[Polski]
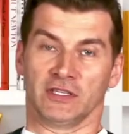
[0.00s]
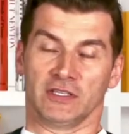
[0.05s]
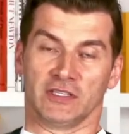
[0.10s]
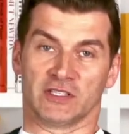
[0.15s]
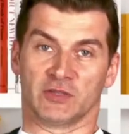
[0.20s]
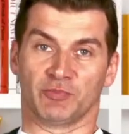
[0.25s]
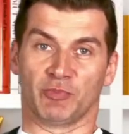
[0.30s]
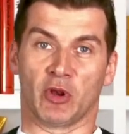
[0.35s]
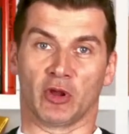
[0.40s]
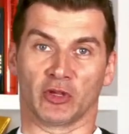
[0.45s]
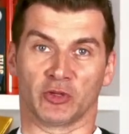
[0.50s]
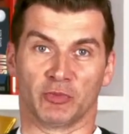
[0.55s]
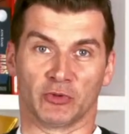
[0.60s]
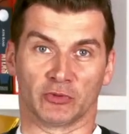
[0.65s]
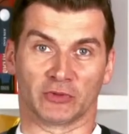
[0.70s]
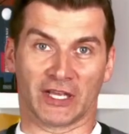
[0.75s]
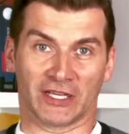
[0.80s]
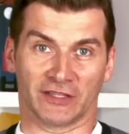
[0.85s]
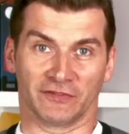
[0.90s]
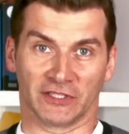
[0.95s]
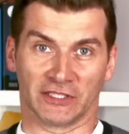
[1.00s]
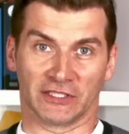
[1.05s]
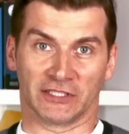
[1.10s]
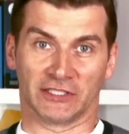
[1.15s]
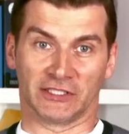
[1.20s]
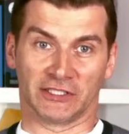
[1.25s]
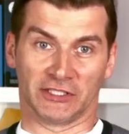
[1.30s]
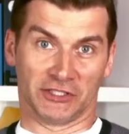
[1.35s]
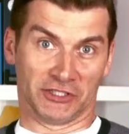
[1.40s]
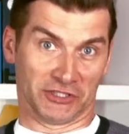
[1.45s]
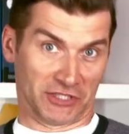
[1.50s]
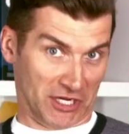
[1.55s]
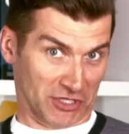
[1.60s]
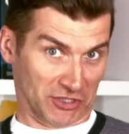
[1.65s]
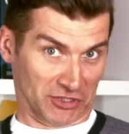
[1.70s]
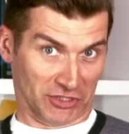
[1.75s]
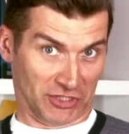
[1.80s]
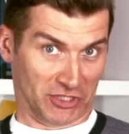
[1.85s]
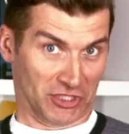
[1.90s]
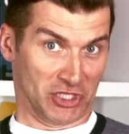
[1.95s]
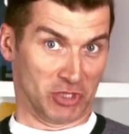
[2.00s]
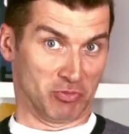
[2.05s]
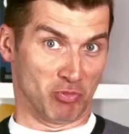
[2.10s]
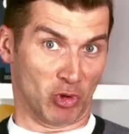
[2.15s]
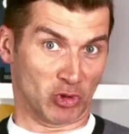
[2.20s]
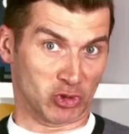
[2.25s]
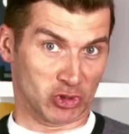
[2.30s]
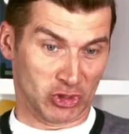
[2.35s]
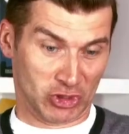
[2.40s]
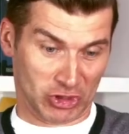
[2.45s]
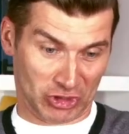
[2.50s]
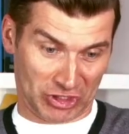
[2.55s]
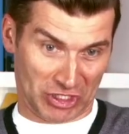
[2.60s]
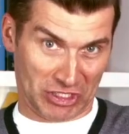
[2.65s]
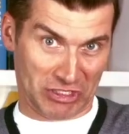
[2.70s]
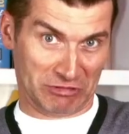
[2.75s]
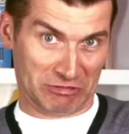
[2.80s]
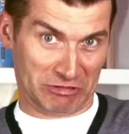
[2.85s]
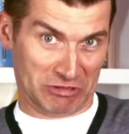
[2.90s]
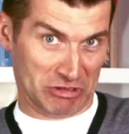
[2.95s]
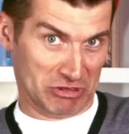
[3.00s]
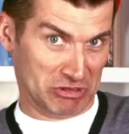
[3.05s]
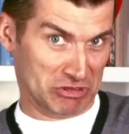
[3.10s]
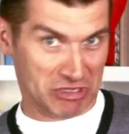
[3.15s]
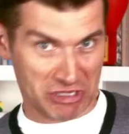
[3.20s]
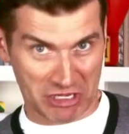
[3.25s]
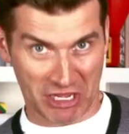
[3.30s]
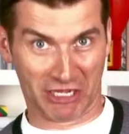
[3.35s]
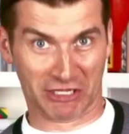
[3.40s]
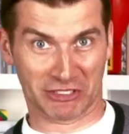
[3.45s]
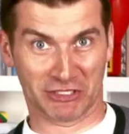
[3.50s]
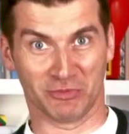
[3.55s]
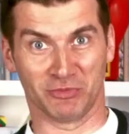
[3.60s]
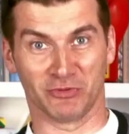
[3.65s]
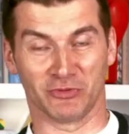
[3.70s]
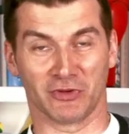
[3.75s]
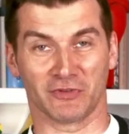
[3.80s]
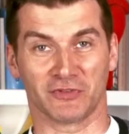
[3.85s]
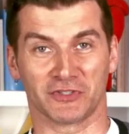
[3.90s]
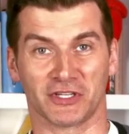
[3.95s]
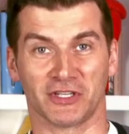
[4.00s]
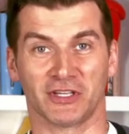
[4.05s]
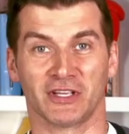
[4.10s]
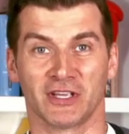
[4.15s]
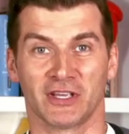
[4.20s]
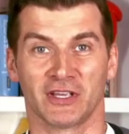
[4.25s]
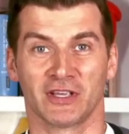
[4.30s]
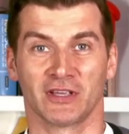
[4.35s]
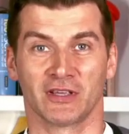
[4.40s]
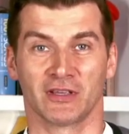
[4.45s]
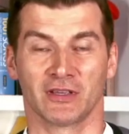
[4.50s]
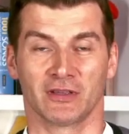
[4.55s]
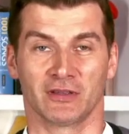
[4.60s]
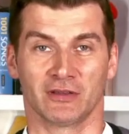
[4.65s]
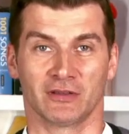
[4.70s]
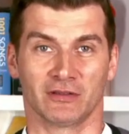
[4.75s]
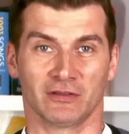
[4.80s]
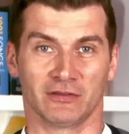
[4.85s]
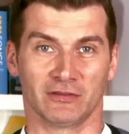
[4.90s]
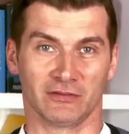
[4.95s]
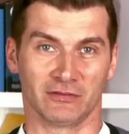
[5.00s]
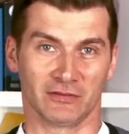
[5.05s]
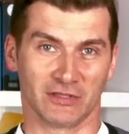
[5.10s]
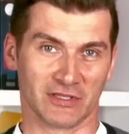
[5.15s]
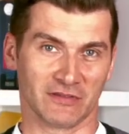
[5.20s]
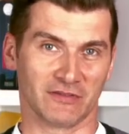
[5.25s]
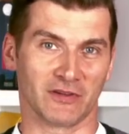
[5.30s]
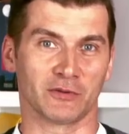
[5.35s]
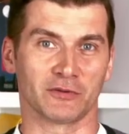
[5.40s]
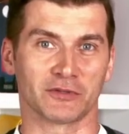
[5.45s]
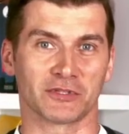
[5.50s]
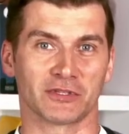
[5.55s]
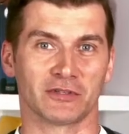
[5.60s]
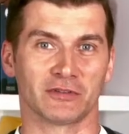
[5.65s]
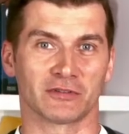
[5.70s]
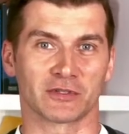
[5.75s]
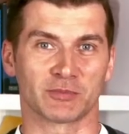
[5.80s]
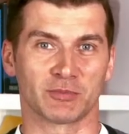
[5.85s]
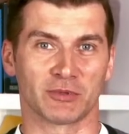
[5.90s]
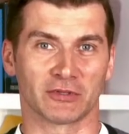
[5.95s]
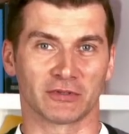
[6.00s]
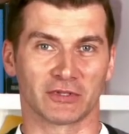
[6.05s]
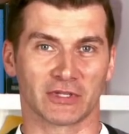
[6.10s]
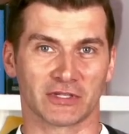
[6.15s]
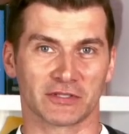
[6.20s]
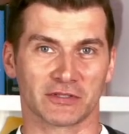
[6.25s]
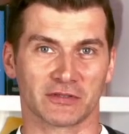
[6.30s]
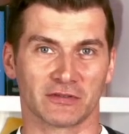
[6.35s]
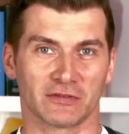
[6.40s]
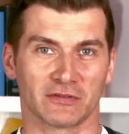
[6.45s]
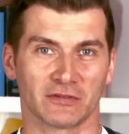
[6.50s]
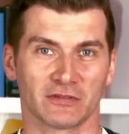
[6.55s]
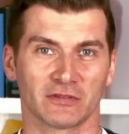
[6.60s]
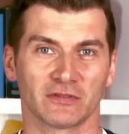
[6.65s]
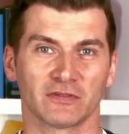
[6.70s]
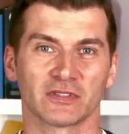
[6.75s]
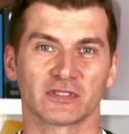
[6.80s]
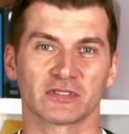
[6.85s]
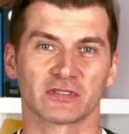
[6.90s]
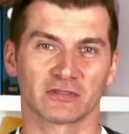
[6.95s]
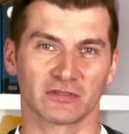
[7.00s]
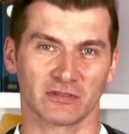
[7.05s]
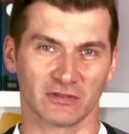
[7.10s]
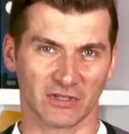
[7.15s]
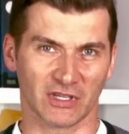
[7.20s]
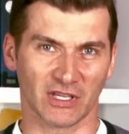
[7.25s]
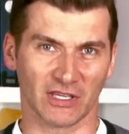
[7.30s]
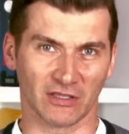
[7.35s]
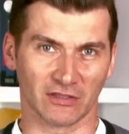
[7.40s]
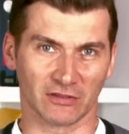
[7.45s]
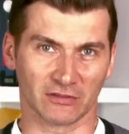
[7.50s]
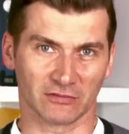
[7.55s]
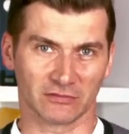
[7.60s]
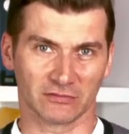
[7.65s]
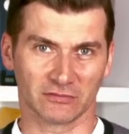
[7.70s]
I splot był tak wielki i ciężki i mocny, że nijak nie było się, y, nie dawało się go rozplątać. No więc okej, okay.